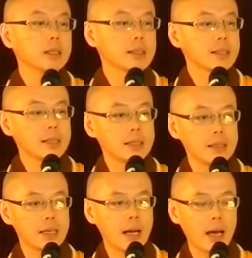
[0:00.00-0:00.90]
现在写
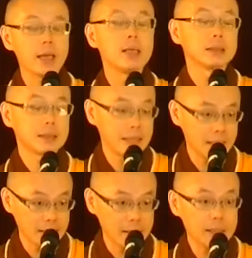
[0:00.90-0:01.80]
下来，
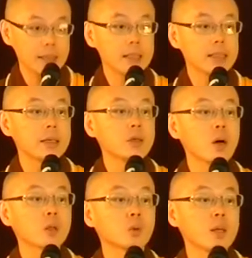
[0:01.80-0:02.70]
你现在又
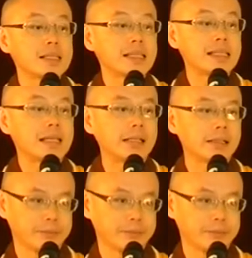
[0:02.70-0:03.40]
要断气了。